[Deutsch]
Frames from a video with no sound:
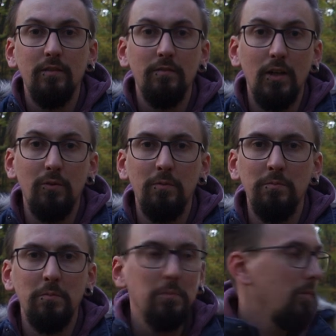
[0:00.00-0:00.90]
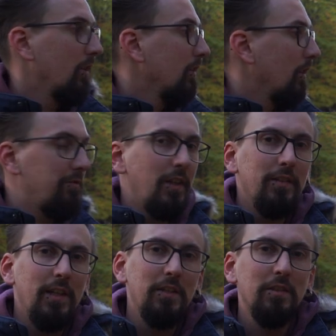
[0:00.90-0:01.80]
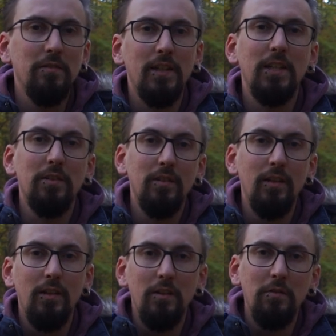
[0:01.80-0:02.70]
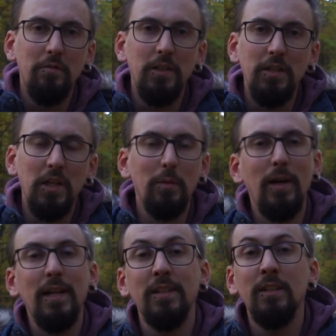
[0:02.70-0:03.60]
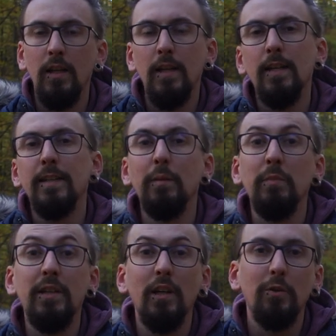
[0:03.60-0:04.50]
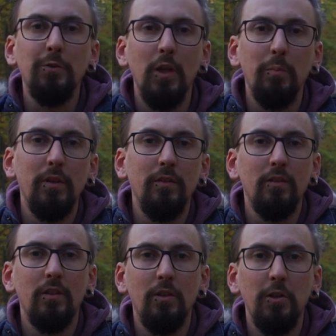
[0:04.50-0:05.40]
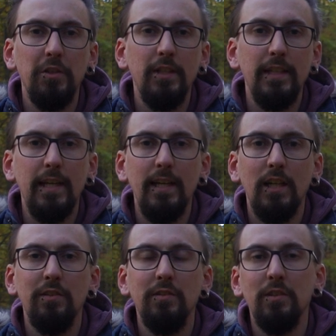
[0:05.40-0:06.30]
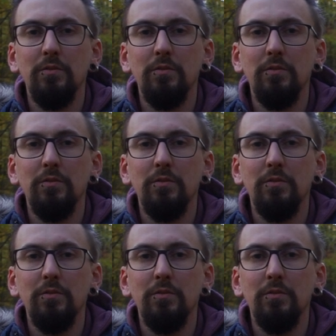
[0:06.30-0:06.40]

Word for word: war Rom. Auf der Seite war das wilde Germanien. Hier im Hintergrund hört man, äh, heute die Jäger sind hier